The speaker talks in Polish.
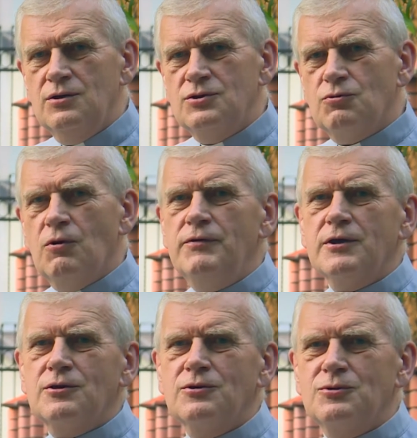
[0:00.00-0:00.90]

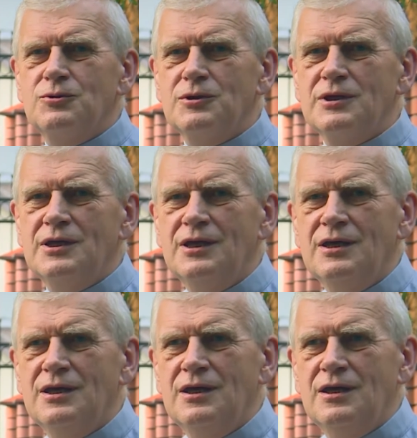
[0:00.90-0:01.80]
Człowiek, który
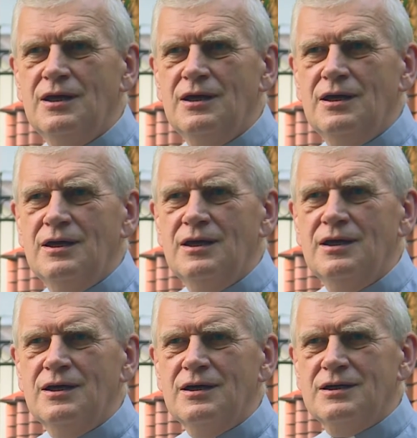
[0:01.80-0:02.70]

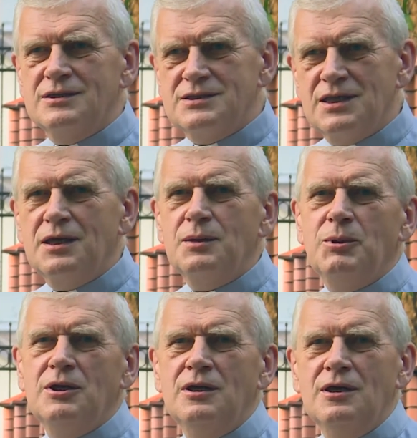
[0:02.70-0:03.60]
chce,
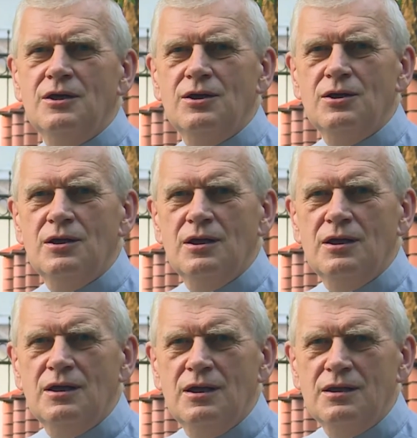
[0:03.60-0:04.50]
by
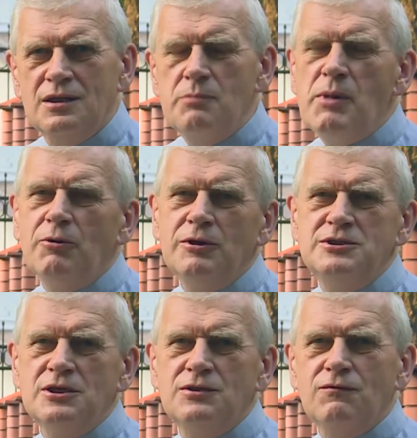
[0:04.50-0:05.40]
te małe
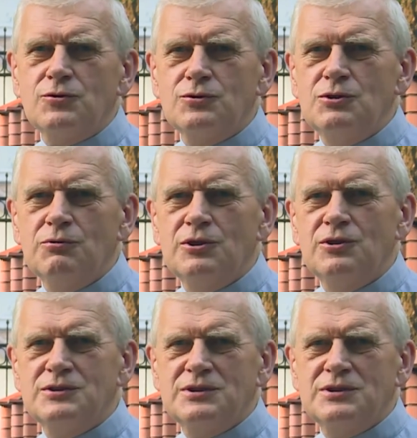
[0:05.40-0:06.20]
dzieci wróciły do